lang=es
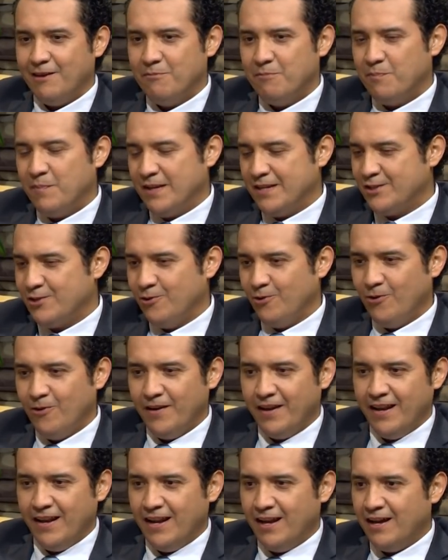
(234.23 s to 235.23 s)

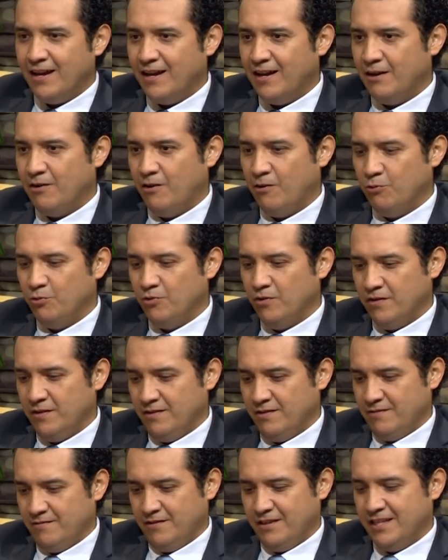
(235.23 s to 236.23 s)
empezó él a,
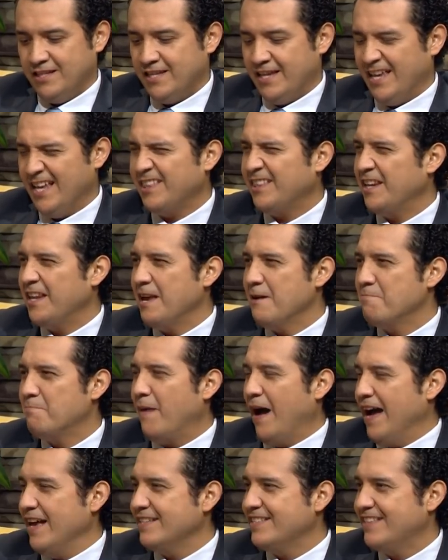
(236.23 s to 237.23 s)
ni siquiera tenía
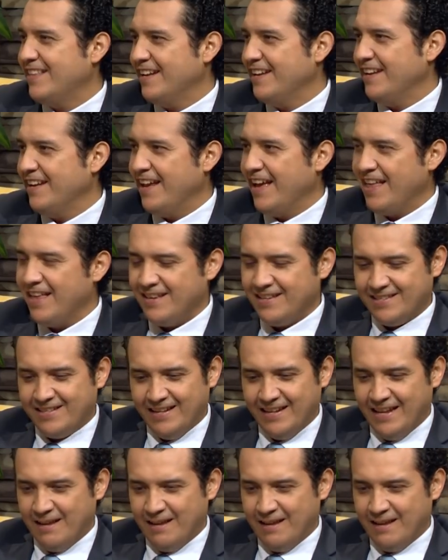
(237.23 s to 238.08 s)
pasta ni nada,